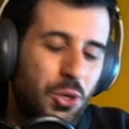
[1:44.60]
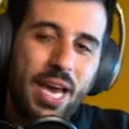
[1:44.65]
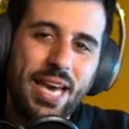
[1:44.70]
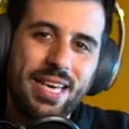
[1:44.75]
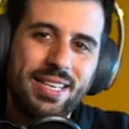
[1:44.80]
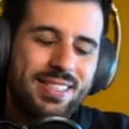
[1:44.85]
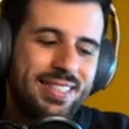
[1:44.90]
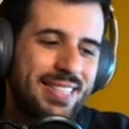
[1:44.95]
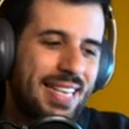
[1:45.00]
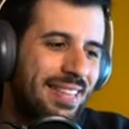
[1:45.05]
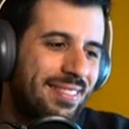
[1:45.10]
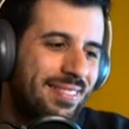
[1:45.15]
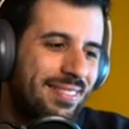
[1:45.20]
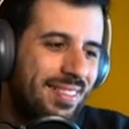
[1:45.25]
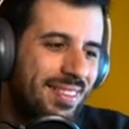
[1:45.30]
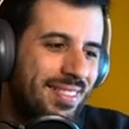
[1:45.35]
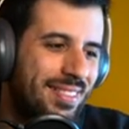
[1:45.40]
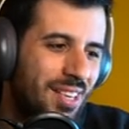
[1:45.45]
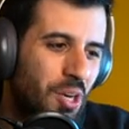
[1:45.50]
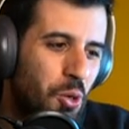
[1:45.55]
ok,
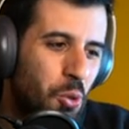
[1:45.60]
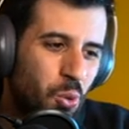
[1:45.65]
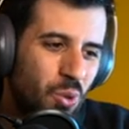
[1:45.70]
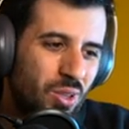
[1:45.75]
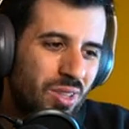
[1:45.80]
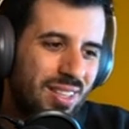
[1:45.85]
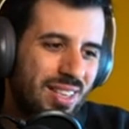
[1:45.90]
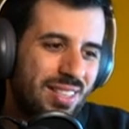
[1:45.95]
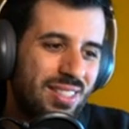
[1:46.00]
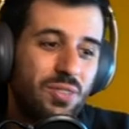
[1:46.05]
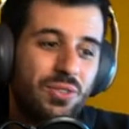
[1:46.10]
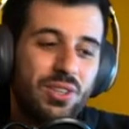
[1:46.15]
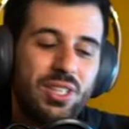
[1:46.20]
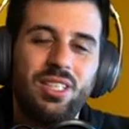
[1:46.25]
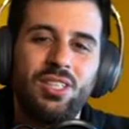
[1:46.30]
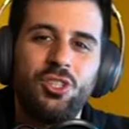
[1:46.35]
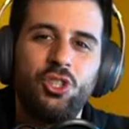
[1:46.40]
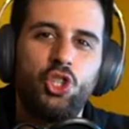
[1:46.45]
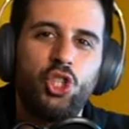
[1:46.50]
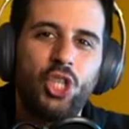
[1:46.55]
7 secondi e si
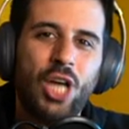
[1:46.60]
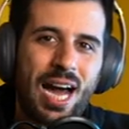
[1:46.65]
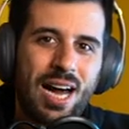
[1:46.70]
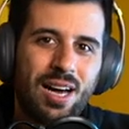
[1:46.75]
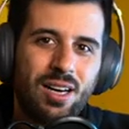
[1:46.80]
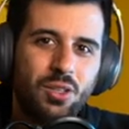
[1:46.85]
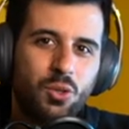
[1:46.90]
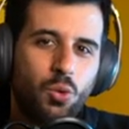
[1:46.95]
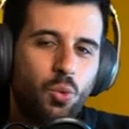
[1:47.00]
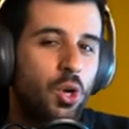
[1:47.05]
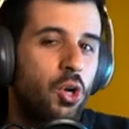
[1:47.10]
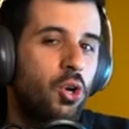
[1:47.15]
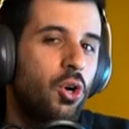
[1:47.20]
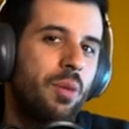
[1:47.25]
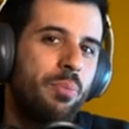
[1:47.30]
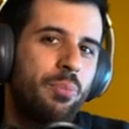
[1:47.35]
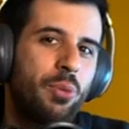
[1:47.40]
vede già quello che